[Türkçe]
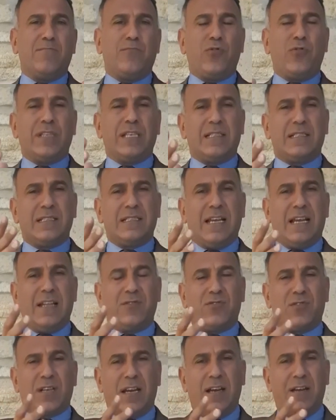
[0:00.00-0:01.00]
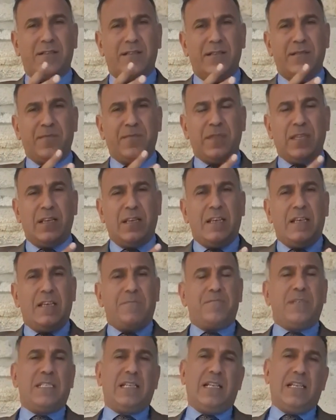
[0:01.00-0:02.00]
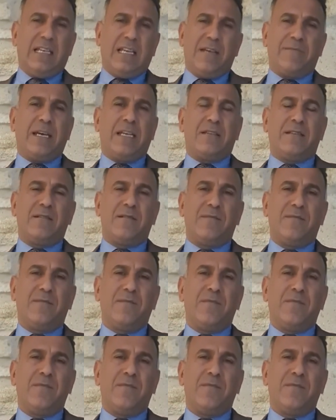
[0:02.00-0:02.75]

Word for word: bölgesinden çıkardı. Midilli'yi hemen